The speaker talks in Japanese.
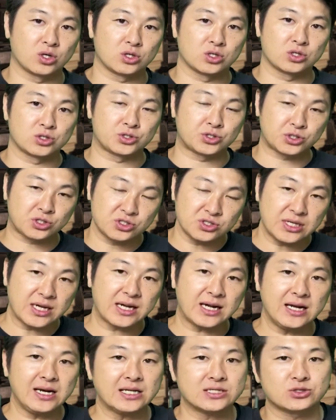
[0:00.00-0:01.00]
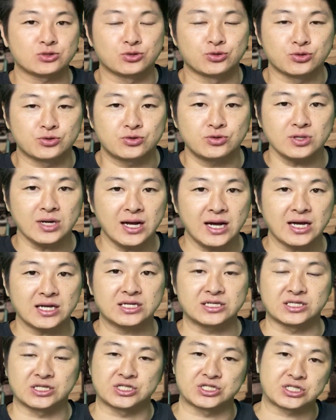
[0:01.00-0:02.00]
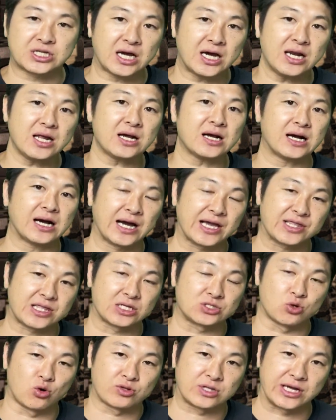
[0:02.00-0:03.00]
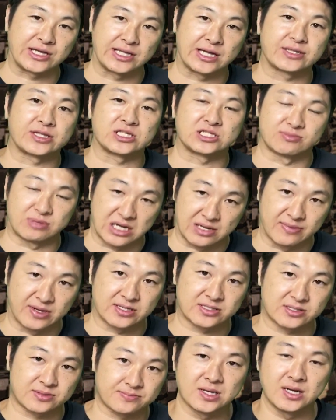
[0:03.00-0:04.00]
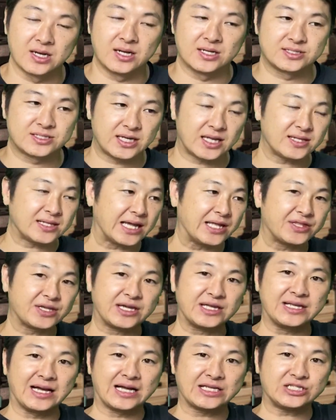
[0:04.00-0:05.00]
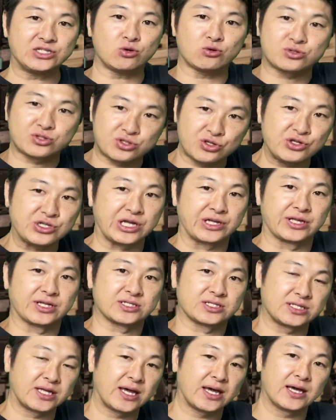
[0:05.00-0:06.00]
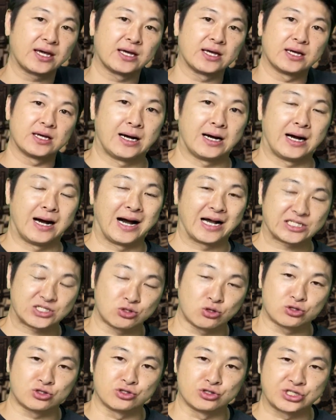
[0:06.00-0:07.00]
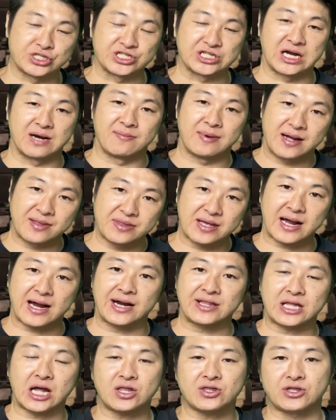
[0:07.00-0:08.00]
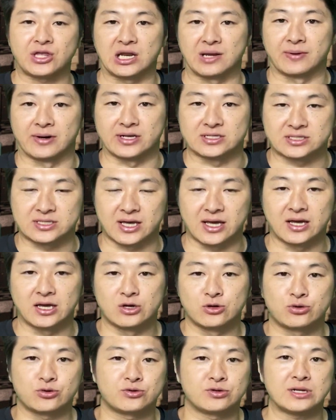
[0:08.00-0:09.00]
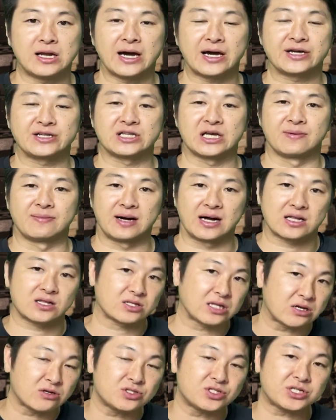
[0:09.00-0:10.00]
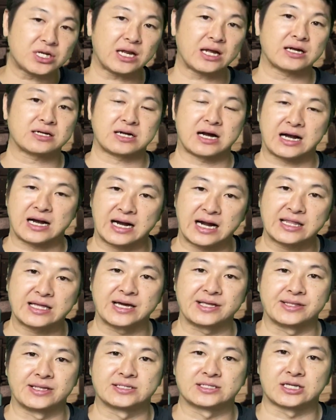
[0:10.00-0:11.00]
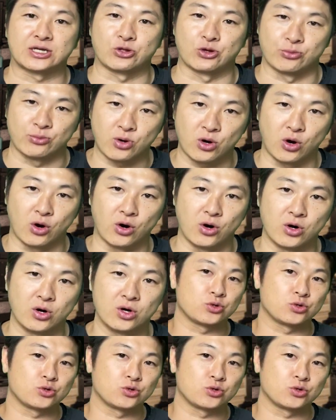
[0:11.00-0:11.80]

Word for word: 少なからずふくらはぎに力が入った状態になってしまいます。全体的に足をついてですね、足の重心が真ん中で立っていればですね、ふくらはぎには全く力がかからないんですけども、